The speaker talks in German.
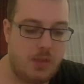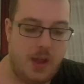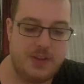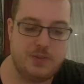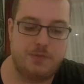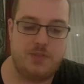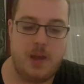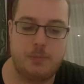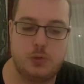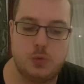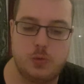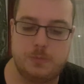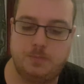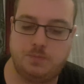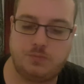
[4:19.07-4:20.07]
Also
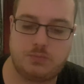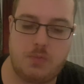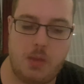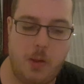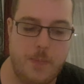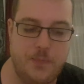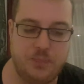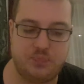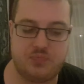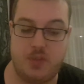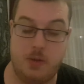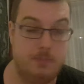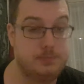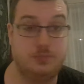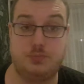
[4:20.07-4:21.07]
Flammkuchen
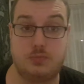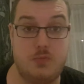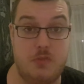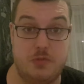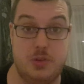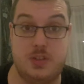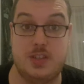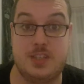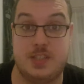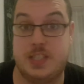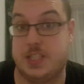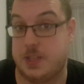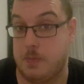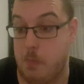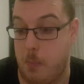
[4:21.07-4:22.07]
wird es
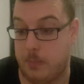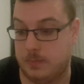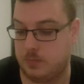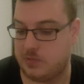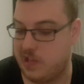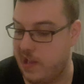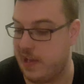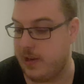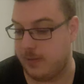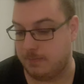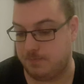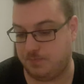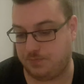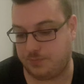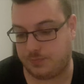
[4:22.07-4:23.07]
nicht. Leider.
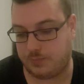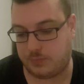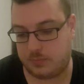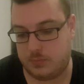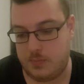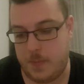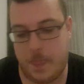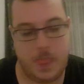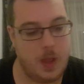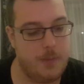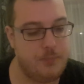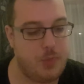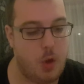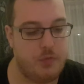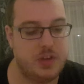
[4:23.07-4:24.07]

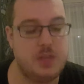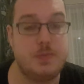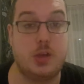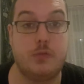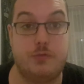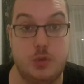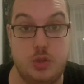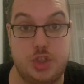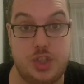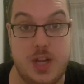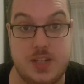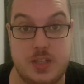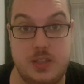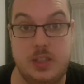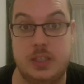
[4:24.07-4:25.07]
Auch wenn ich mir gewünscht
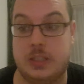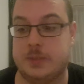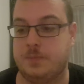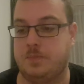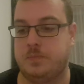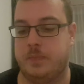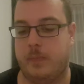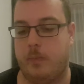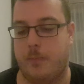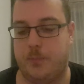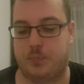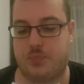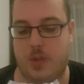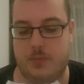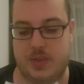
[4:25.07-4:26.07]
hätte,
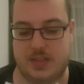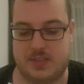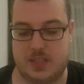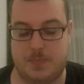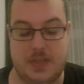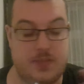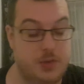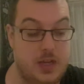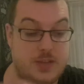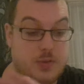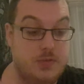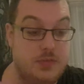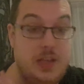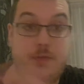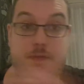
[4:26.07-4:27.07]
dass es das Beste wird. Also
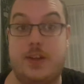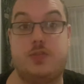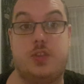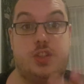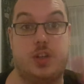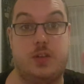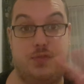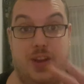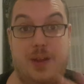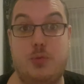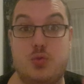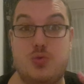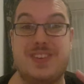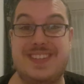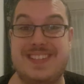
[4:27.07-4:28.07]
nicht falsch verstehen.
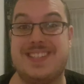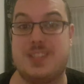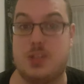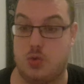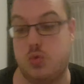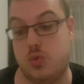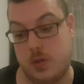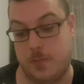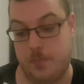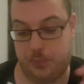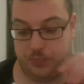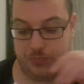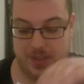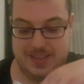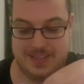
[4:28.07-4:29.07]
Flammkuchen ist cool.
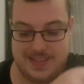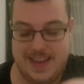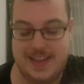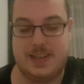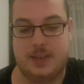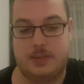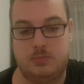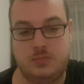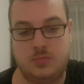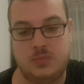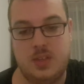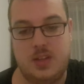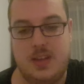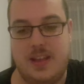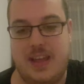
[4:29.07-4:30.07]
Ist lecker.
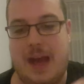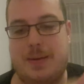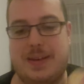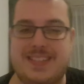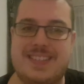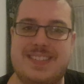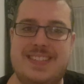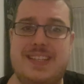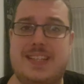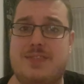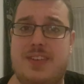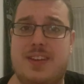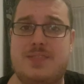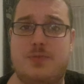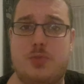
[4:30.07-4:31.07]
Aber es ist nichts,
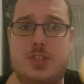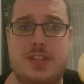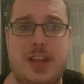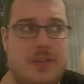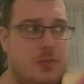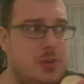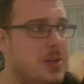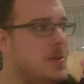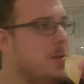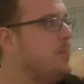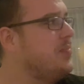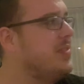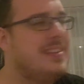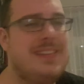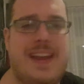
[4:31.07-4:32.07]
was, wo ich sagen würde,
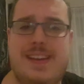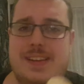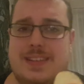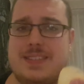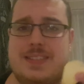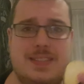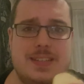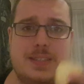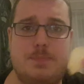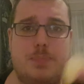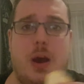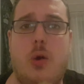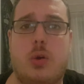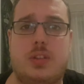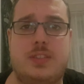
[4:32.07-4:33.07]
geil, das, das
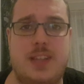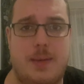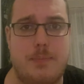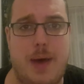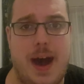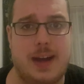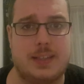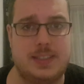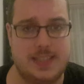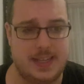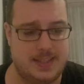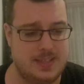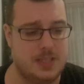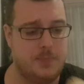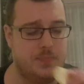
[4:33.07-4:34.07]
braucht der Markt
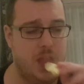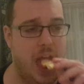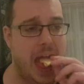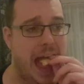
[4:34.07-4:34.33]
jetzt.